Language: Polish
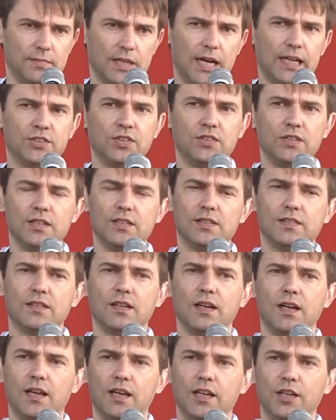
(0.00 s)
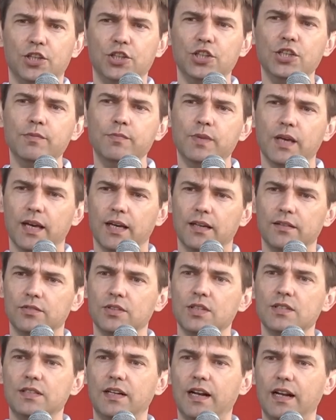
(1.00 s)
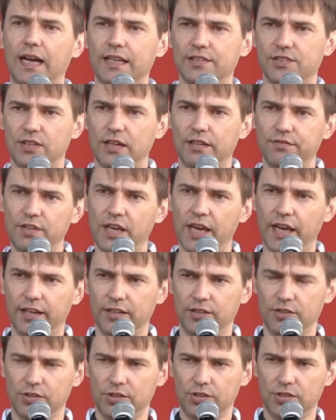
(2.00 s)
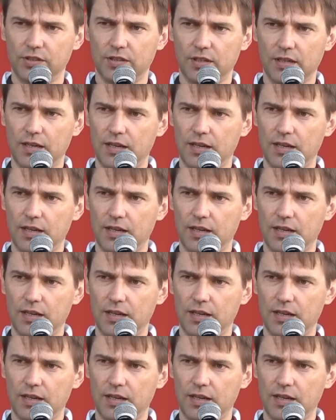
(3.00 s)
A co to jest imię? To jest relacja, więź.